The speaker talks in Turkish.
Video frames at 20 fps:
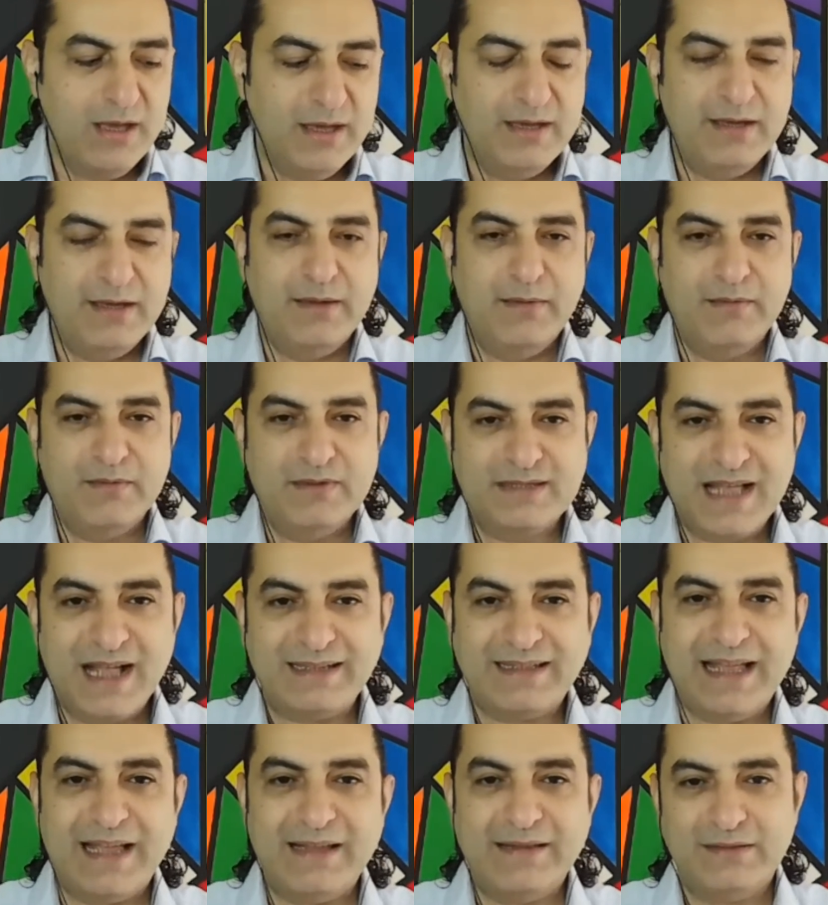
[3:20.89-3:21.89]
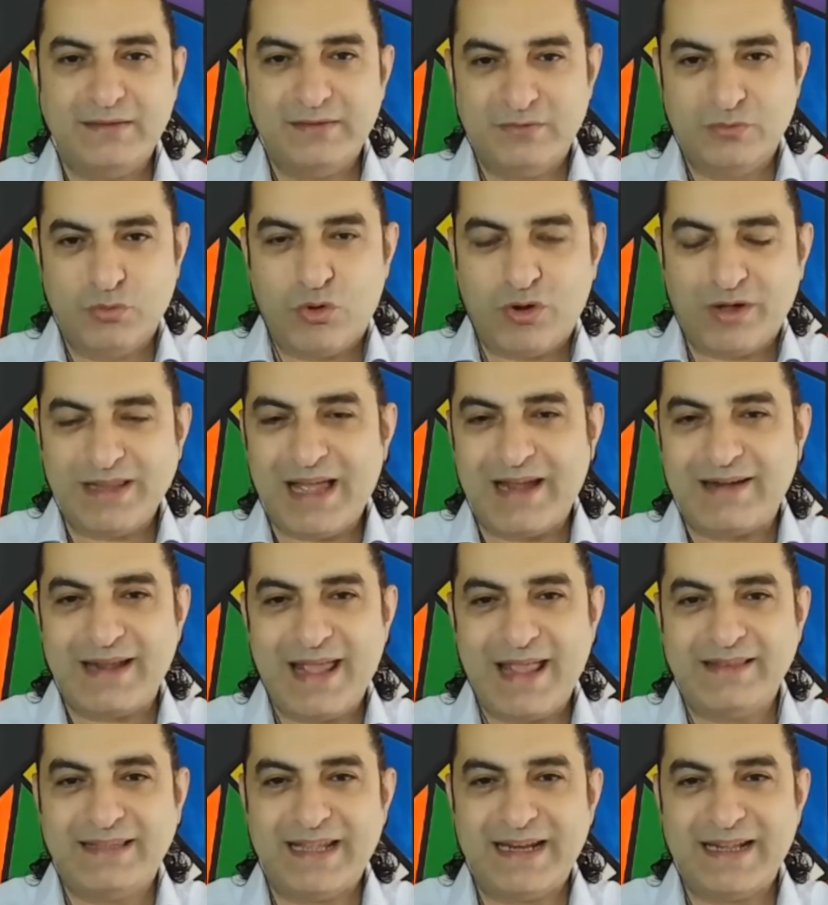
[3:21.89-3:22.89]
E, zaten o kadar
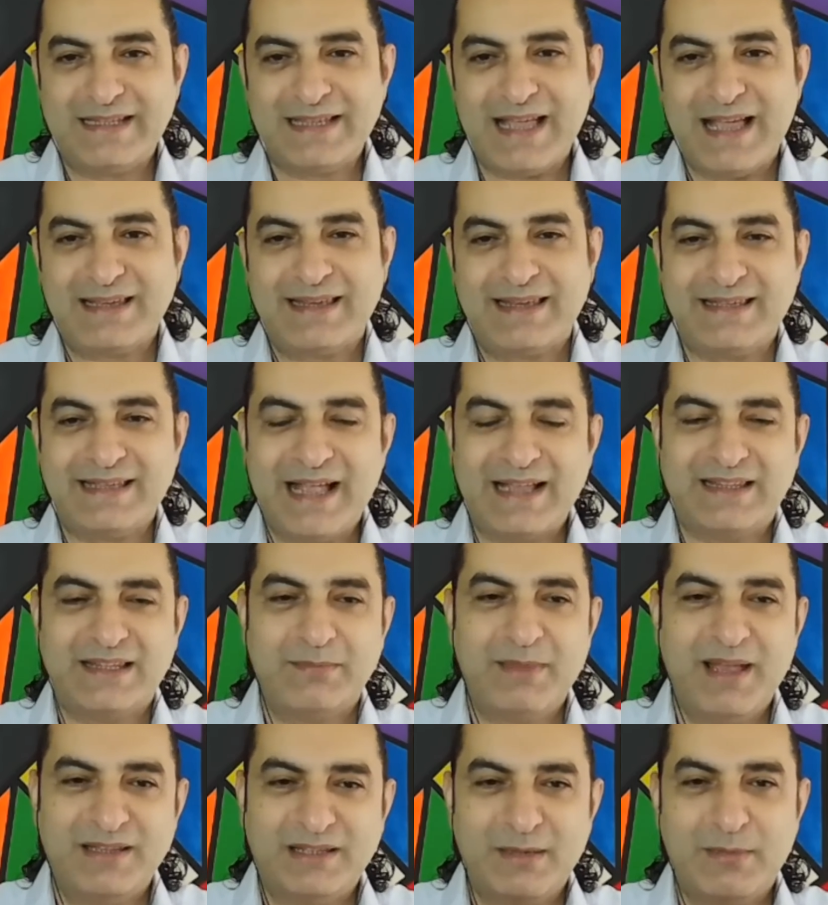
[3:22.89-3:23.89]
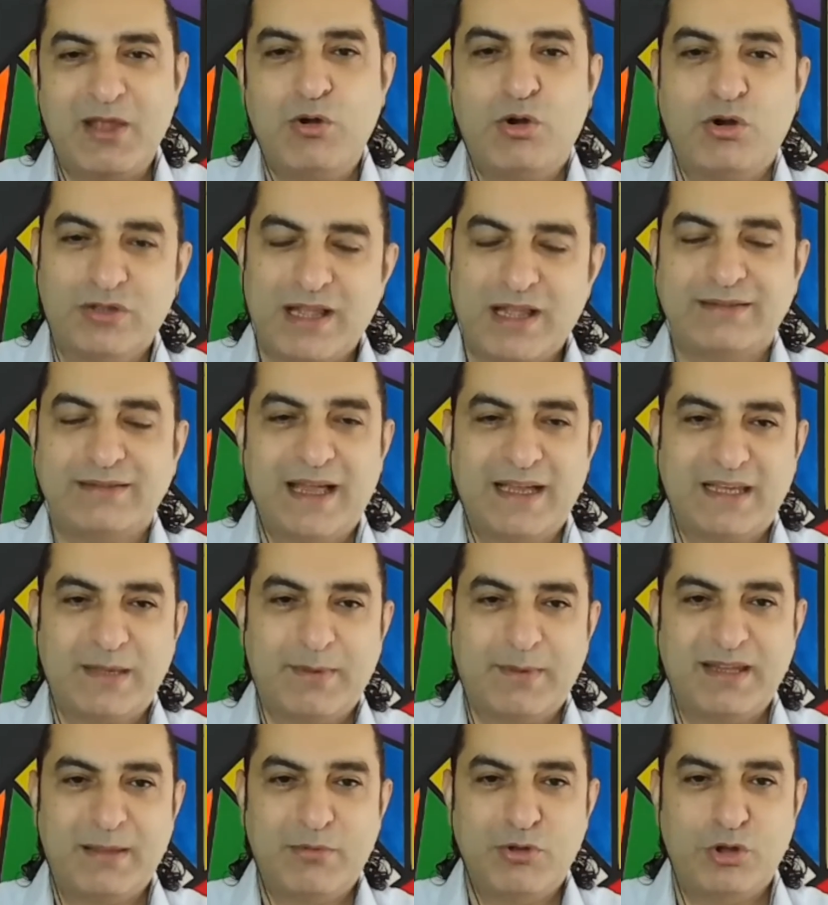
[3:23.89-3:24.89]
enteresan ki sentimenti ben oradan takip
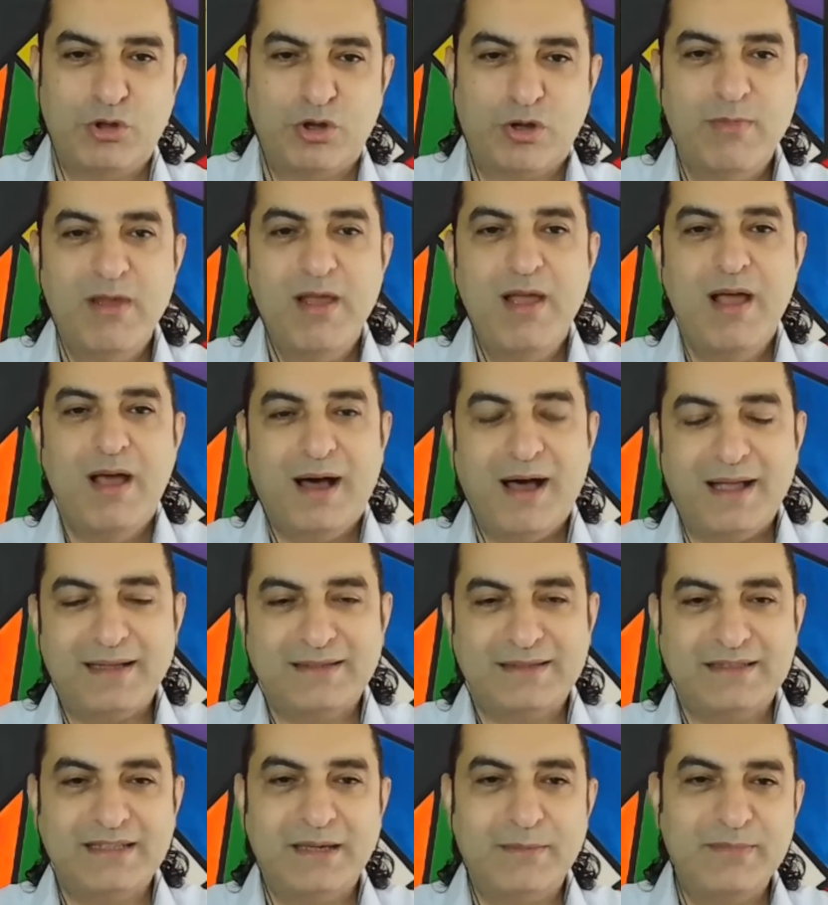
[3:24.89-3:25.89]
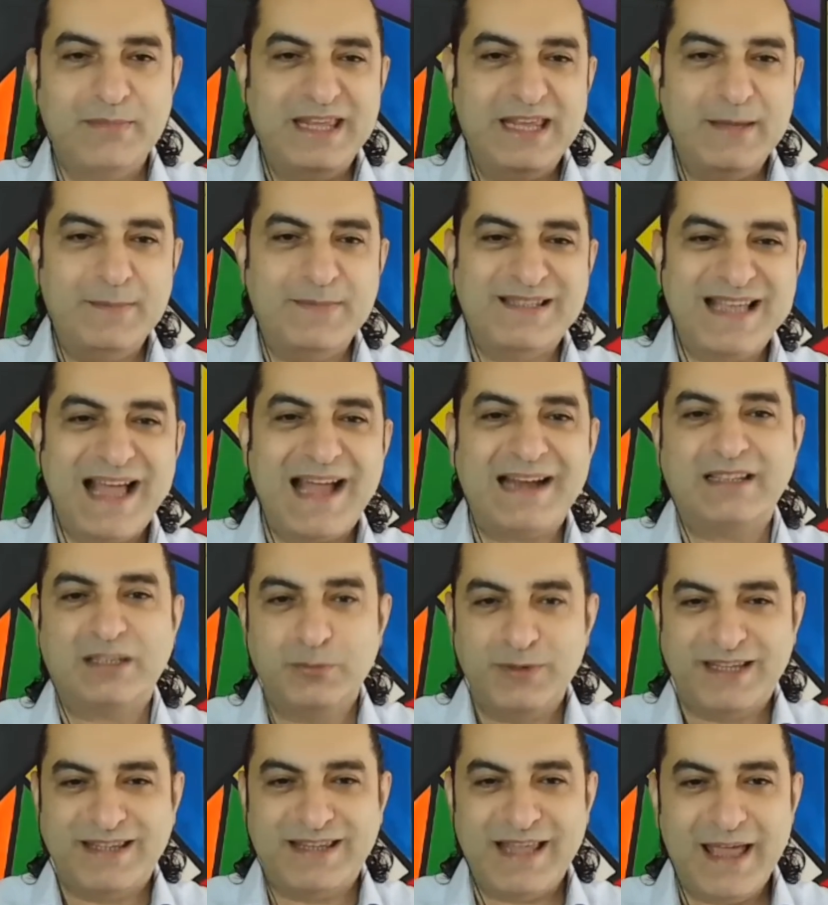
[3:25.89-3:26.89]
edebiliyorum. Attığım iyimser
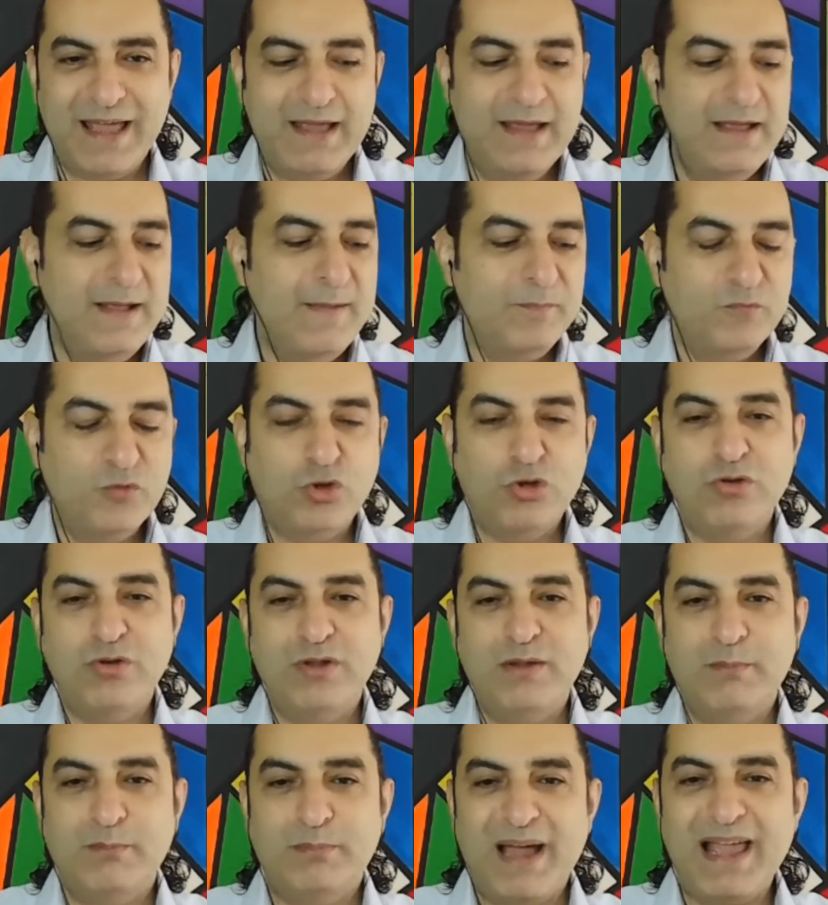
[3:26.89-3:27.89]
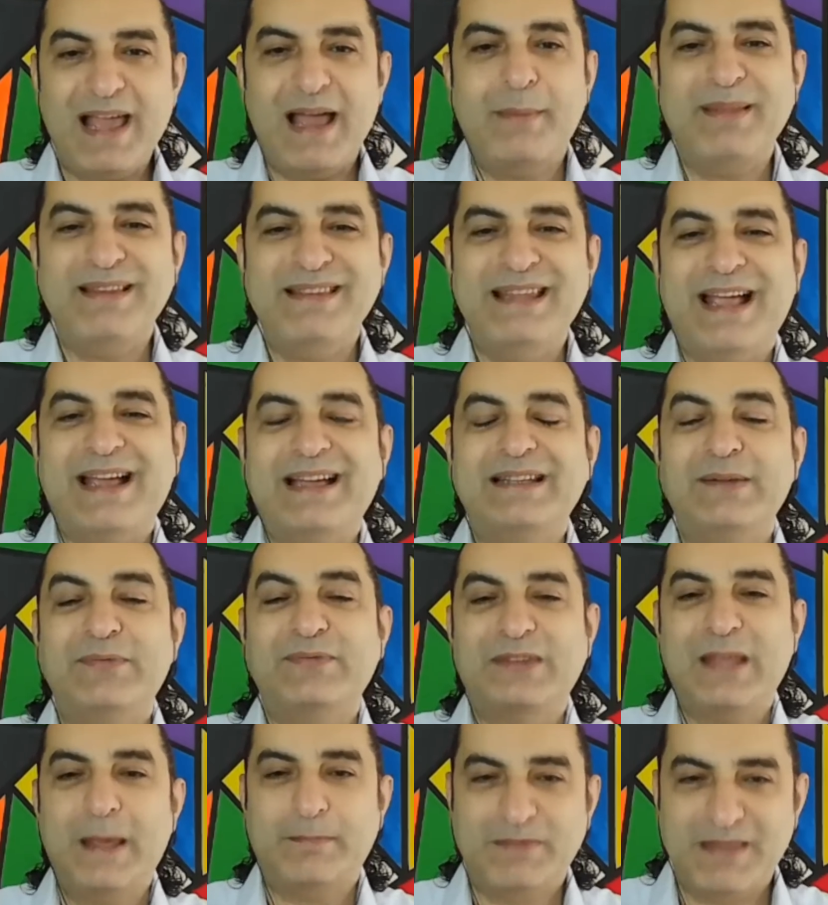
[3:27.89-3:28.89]
tweet'e dün bayağı bir
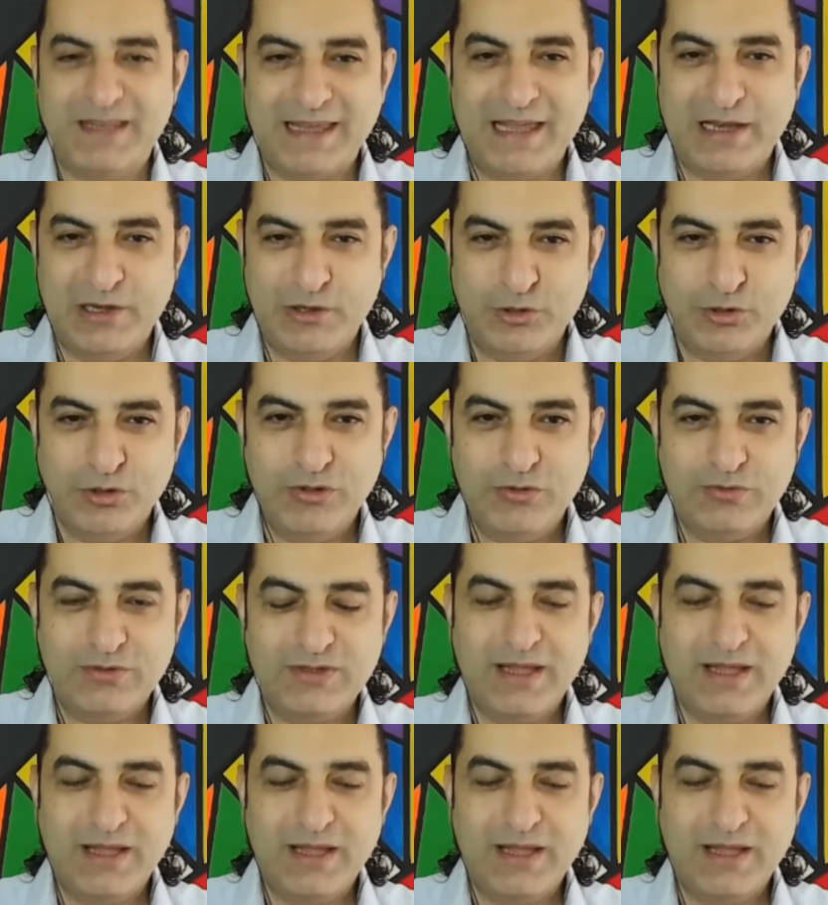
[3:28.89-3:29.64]
negatif tepki geliyor.